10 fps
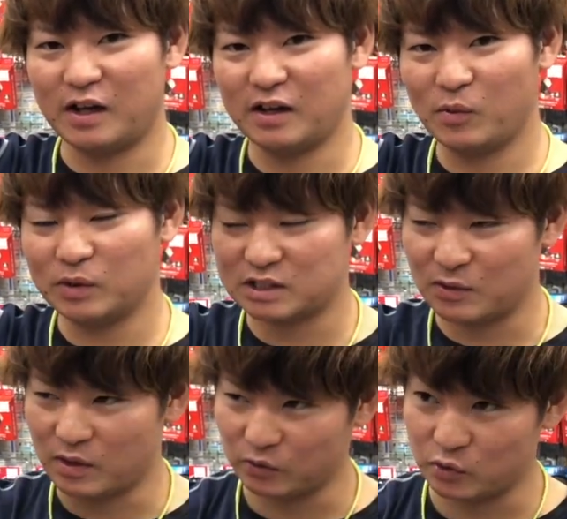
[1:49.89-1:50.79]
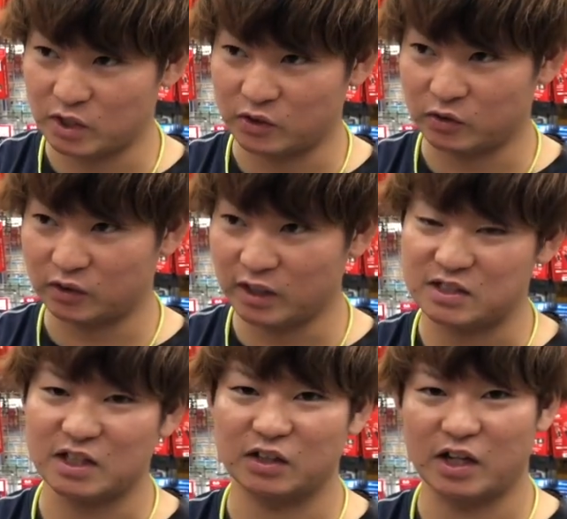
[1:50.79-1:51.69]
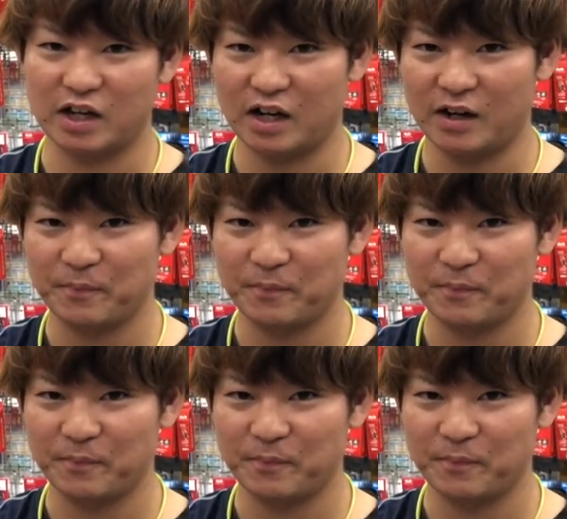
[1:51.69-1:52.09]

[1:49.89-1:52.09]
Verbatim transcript: あお松さんはどっちかっていうとテニスだったから